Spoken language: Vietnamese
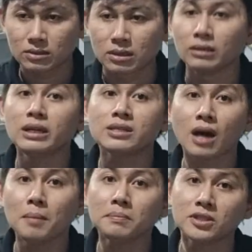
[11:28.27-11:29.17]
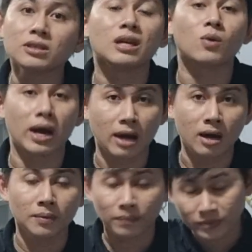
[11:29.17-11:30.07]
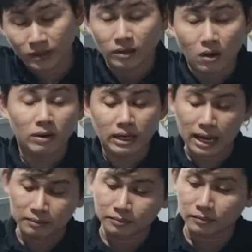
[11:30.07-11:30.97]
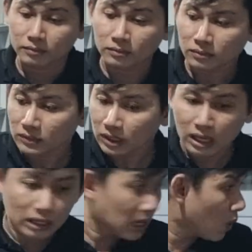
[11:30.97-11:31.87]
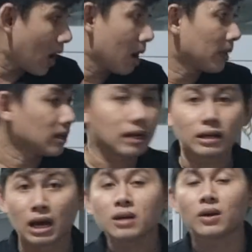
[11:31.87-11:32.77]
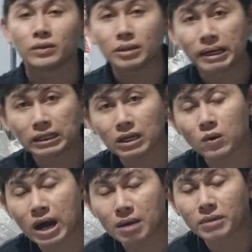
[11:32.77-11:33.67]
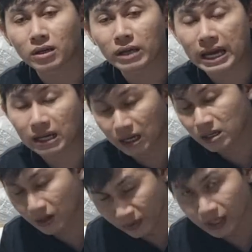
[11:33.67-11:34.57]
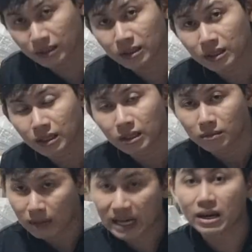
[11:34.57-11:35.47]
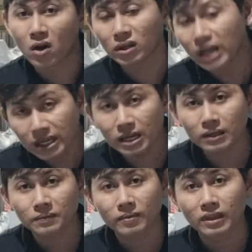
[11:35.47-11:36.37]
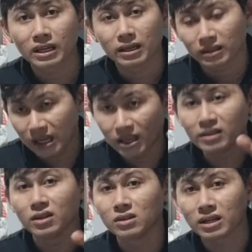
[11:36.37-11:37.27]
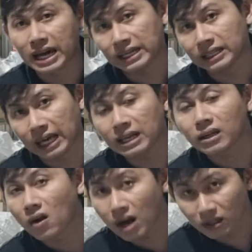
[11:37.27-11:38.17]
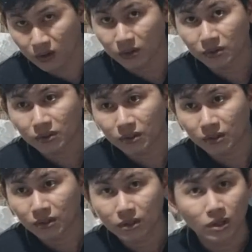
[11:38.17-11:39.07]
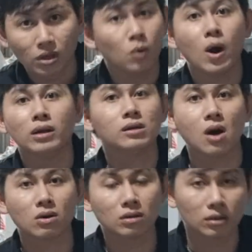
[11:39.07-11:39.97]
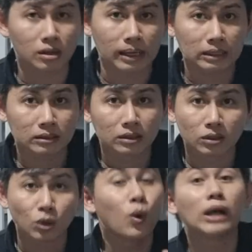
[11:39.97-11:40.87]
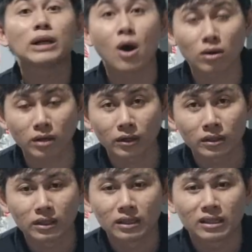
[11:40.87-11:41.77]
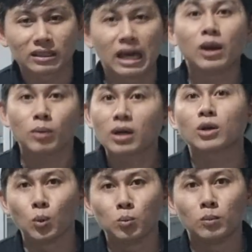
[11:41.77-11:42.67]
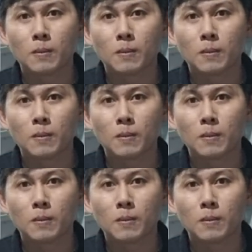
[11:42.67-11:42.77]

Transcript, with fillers: xử lý sớm trước khi hoa nở. Có nghĩa là cái hoa mà nó đã nở rồi các bạn, cái hoa mà nó đã nở rồi á, mà cái đọt nó đi á, thì dinh dưỡng nó đẩy lên đọt hết rồi, nó quên đứa con nó rồi các bạn, nó quên con nó rồi, thì lúc đó nó rụng.